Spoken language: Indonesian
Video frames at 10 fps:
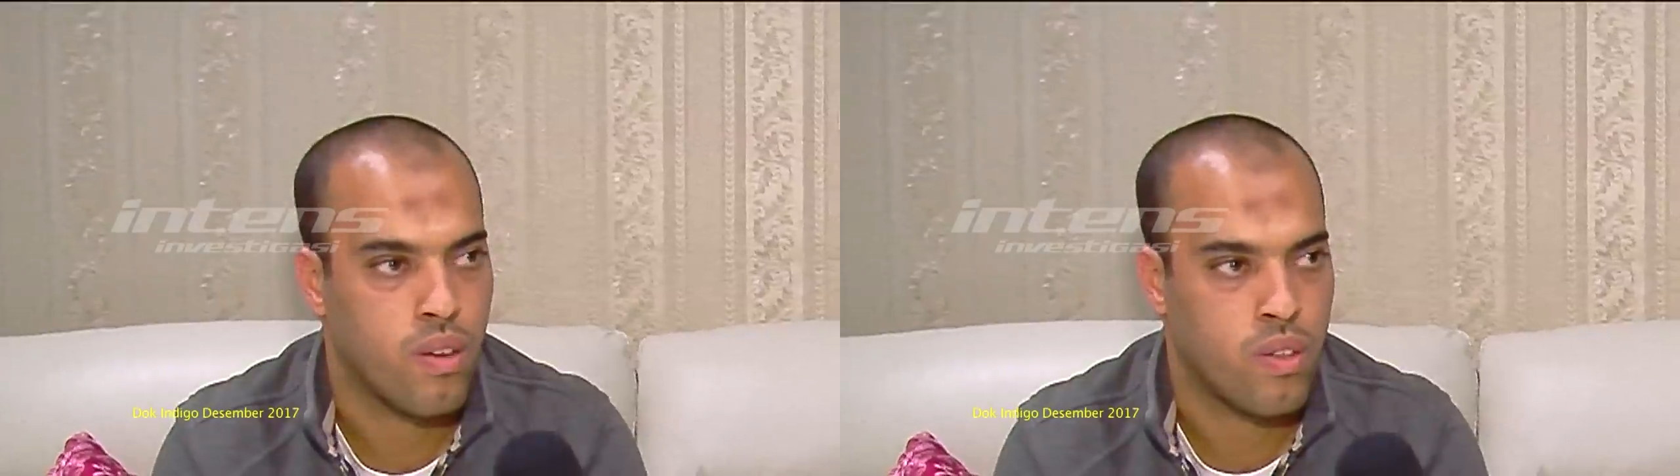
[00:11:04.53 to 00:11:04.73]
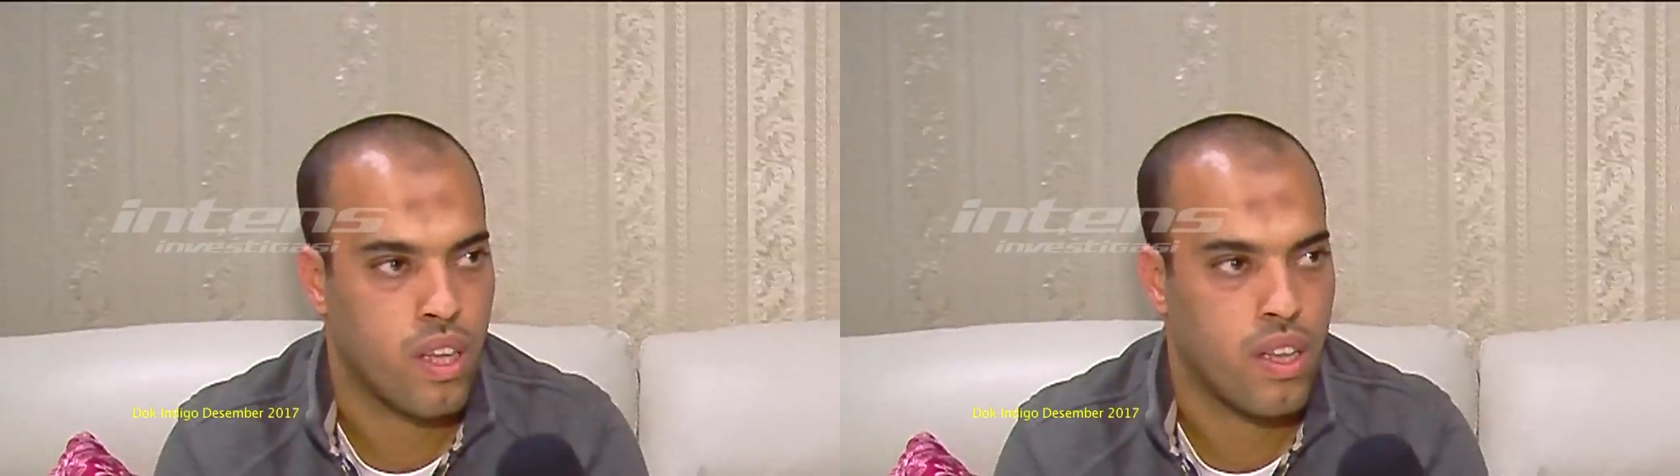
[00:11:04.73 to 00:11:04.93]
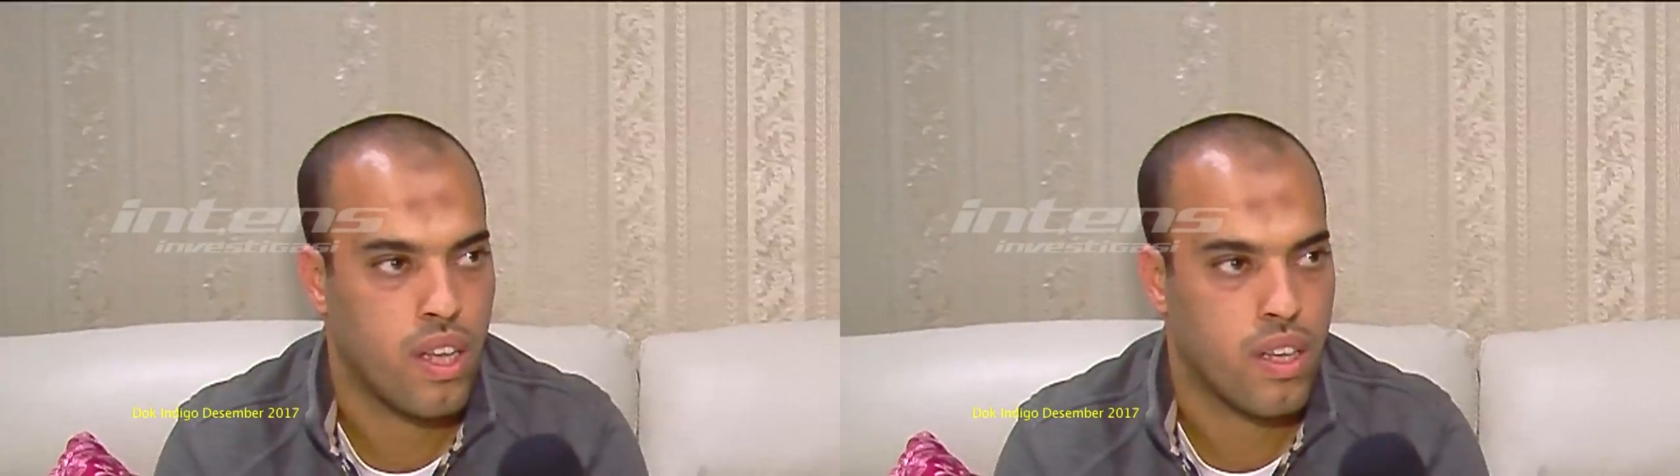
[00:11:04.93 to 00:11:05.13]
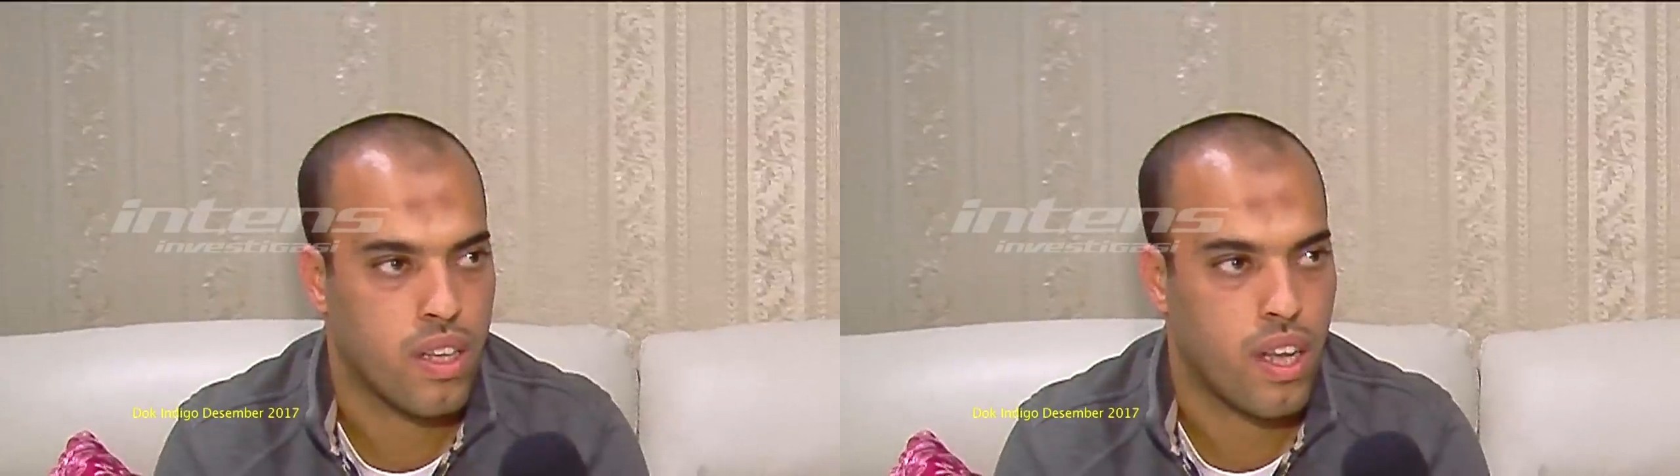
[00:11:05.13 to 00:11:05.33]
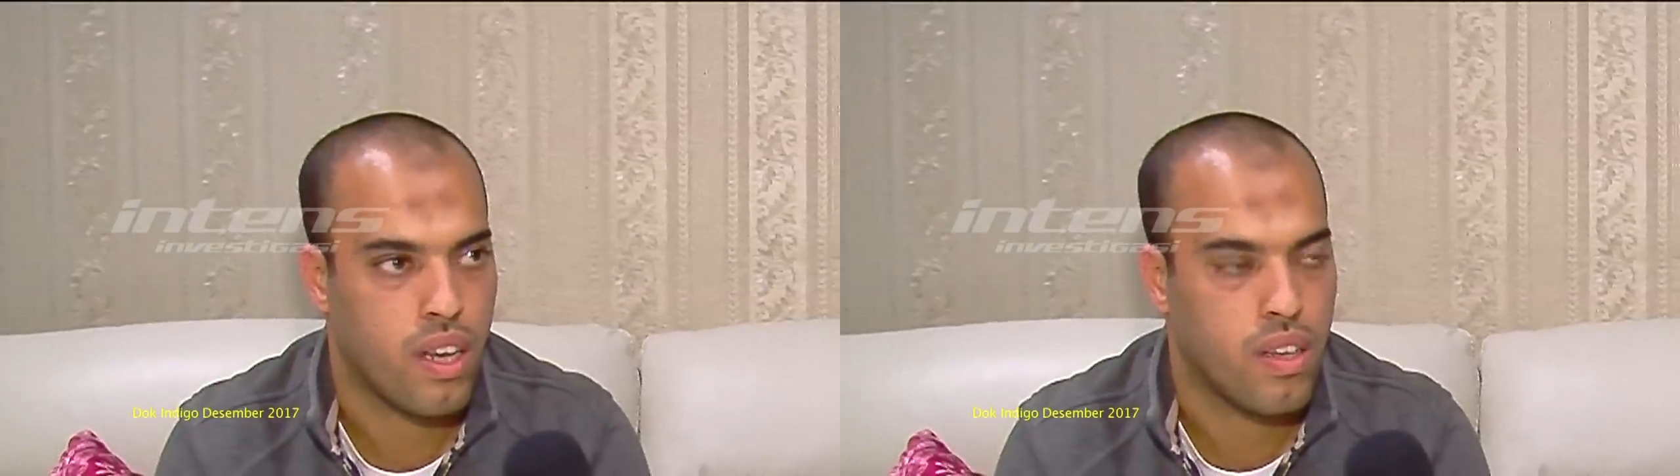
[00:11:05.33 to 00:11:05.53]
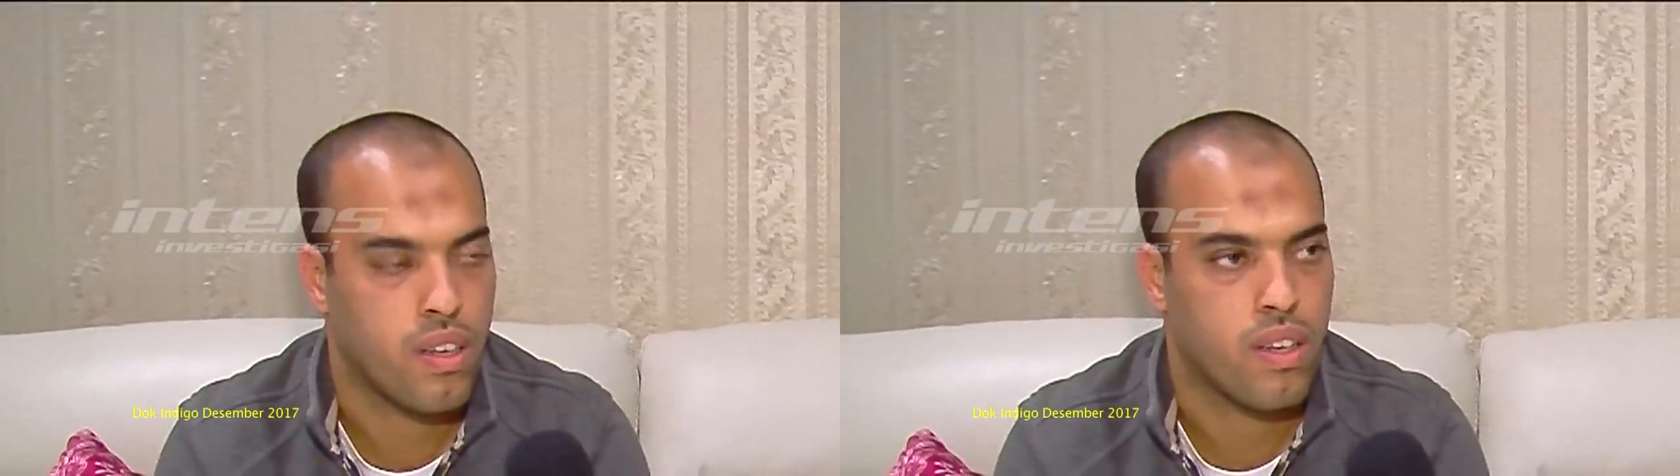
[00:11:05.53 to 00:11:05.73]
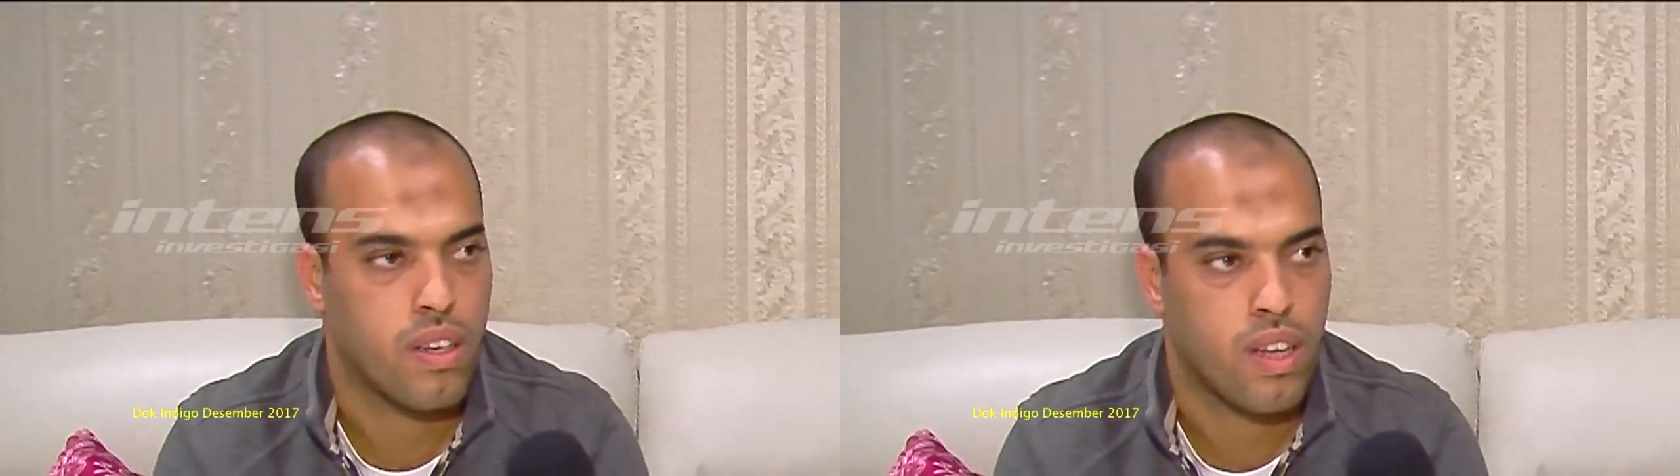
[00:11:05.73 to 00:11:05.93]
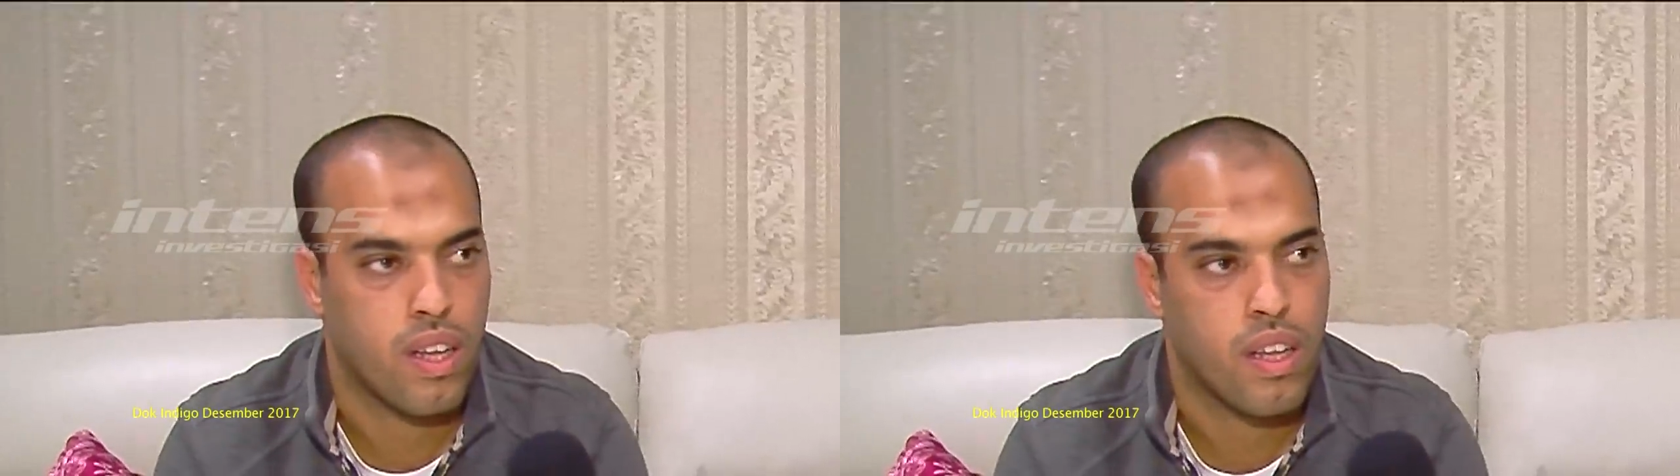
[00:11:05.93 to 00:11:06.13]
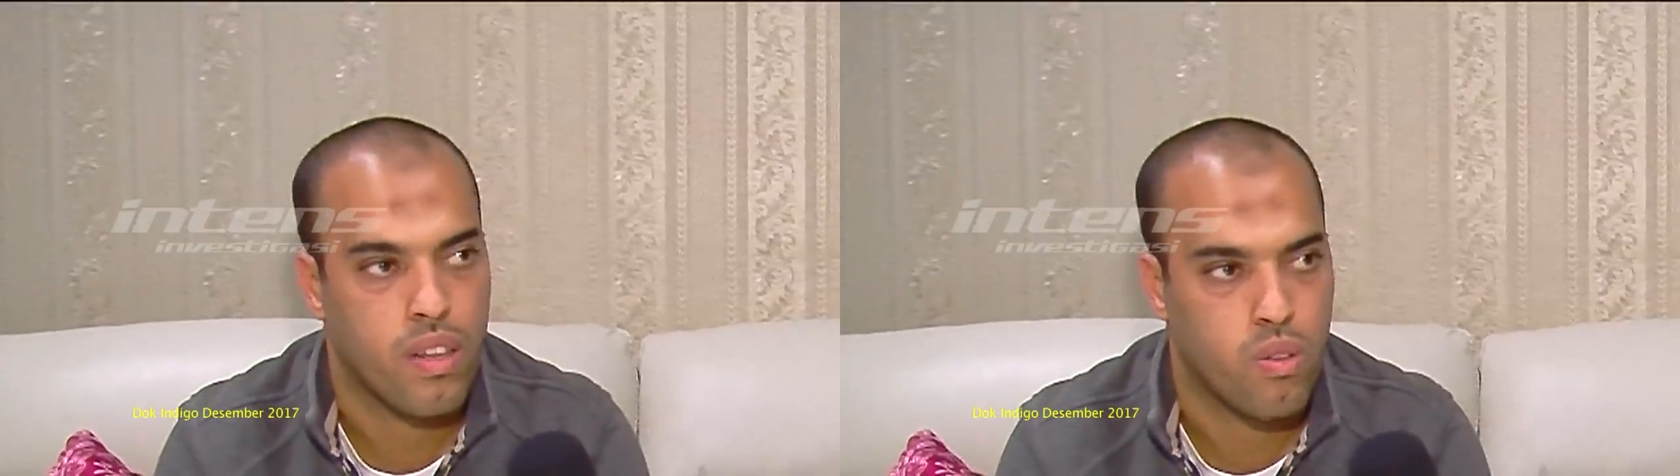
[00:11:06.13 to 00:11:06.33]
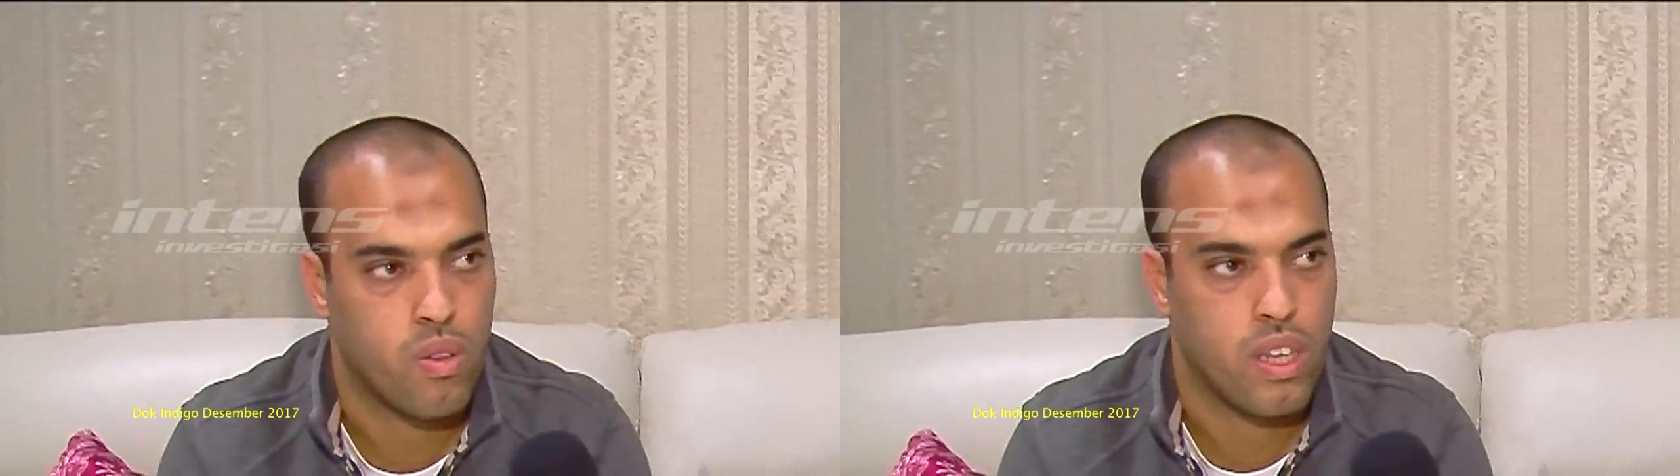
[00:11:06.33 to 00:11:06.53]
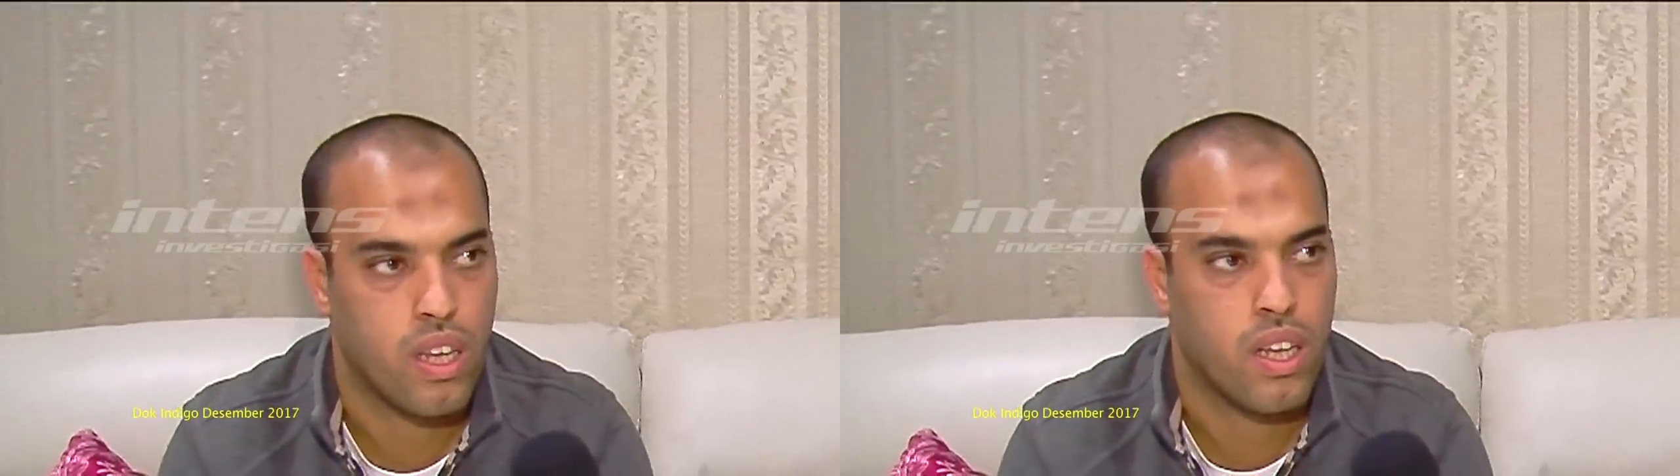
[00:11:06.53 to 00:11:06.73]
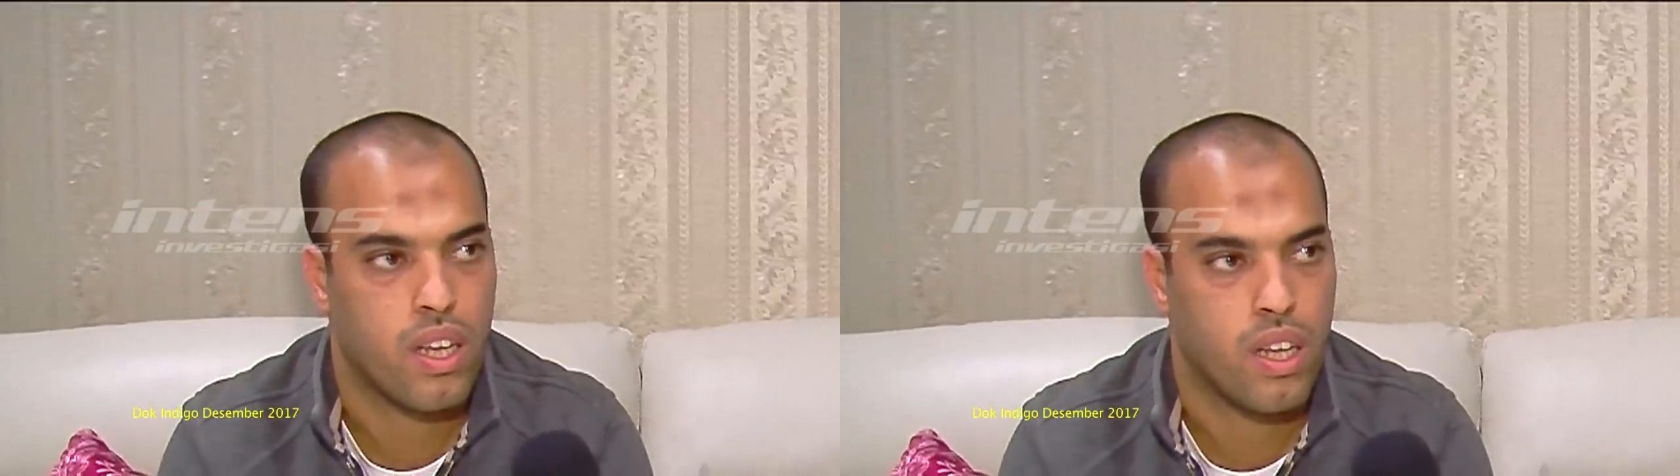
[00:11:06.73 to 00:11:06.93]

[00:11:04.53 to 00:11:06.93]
udah dia ninggalin dunia